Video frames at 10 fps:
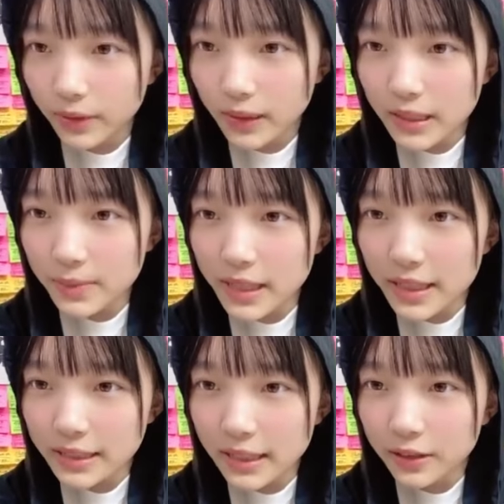
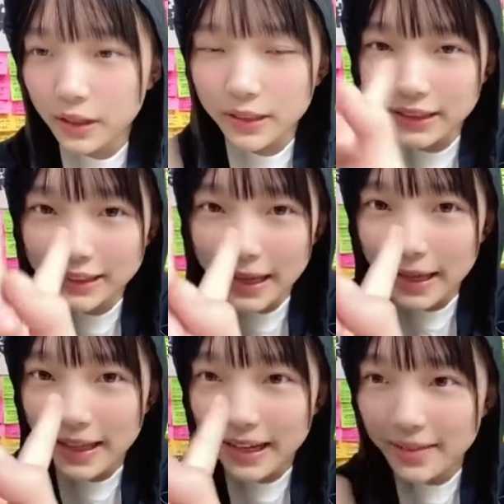ラスビダンナさんとネオッツさん、
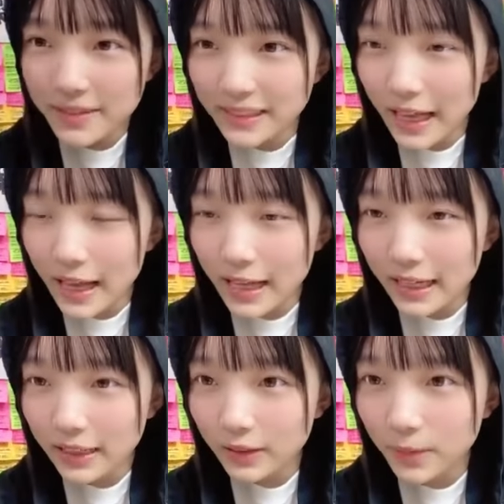レインボースター、あり
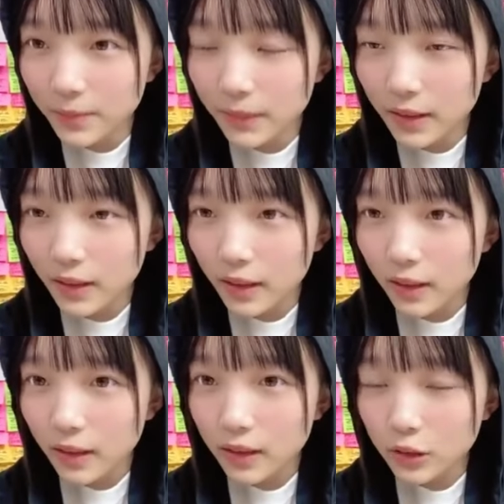がとう。
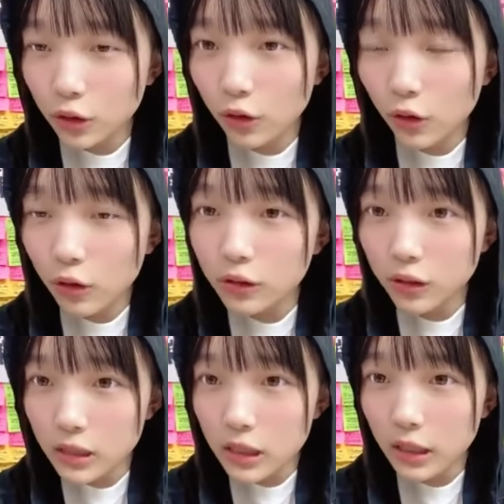そう、本
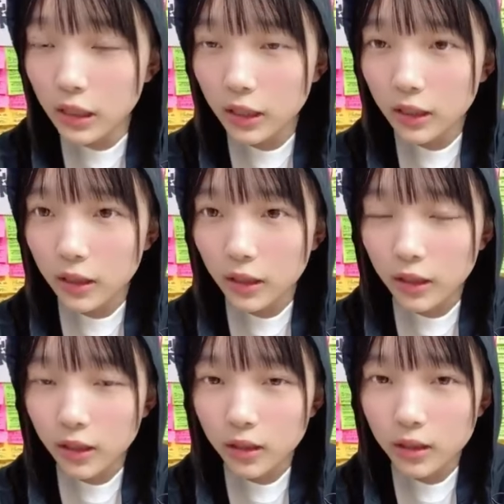当に、
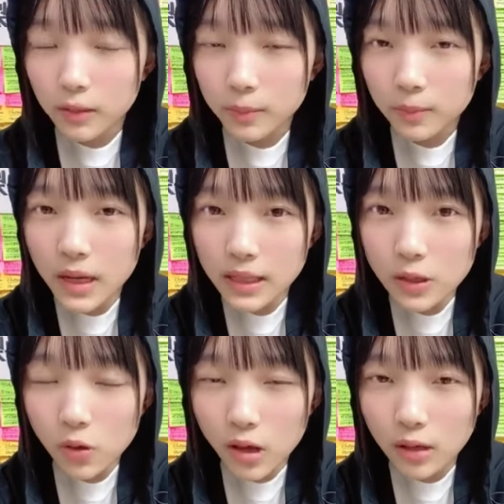マーナ
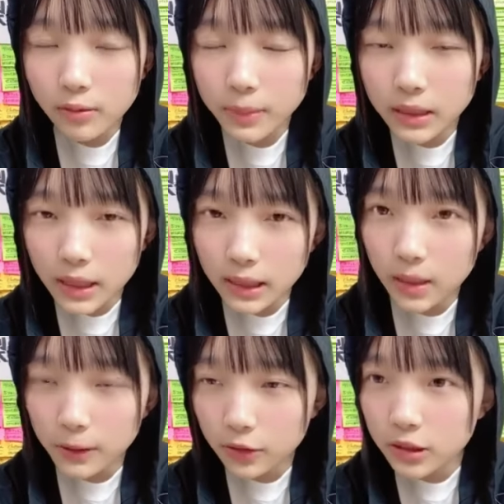のご飯をみんなに
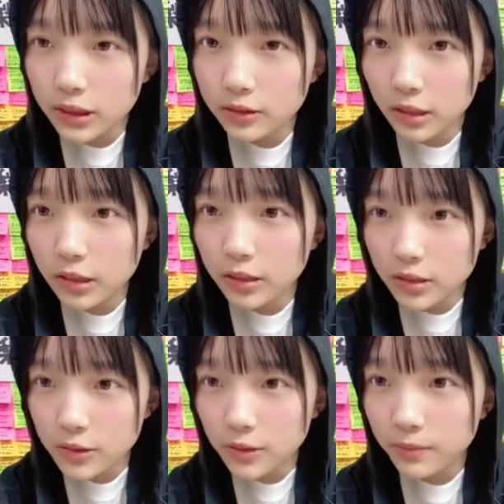食べてほしいぐらいなんで
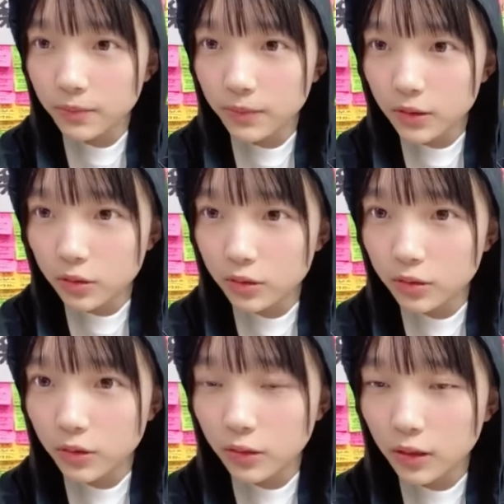すよ。そう
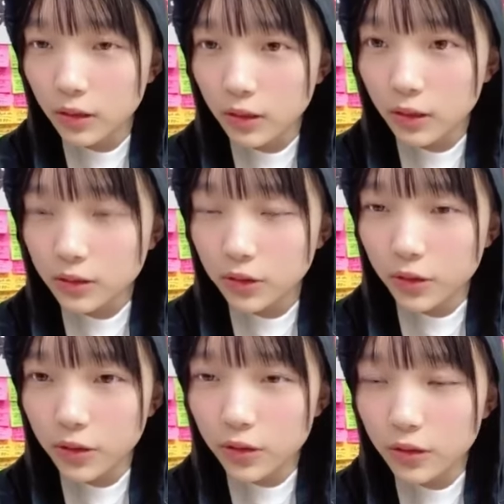そう。そ
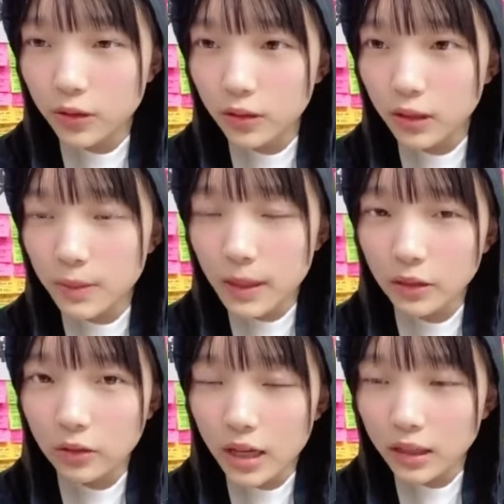ういう
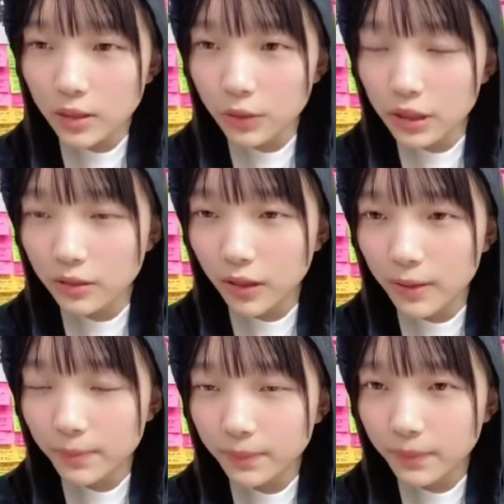イベントがあってもいいぐらい。
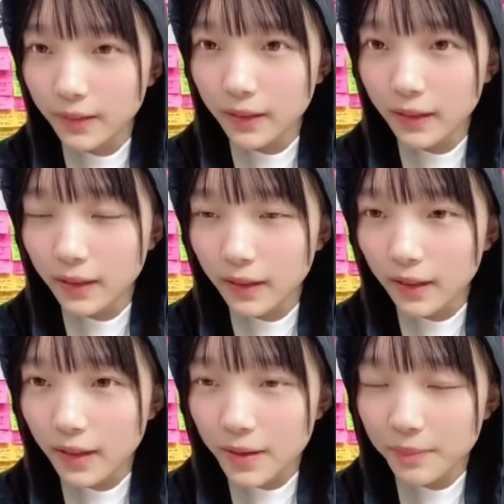
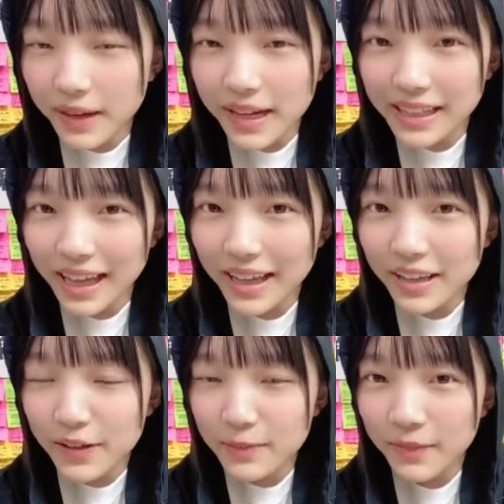マーナ、
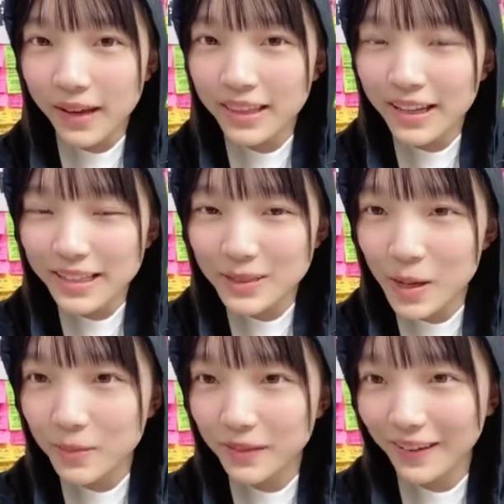
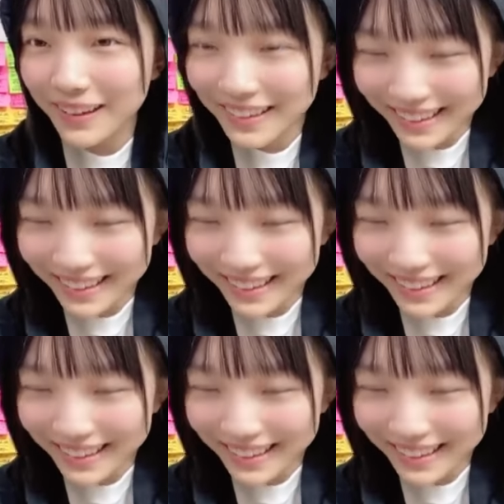マーナレストランみたいな。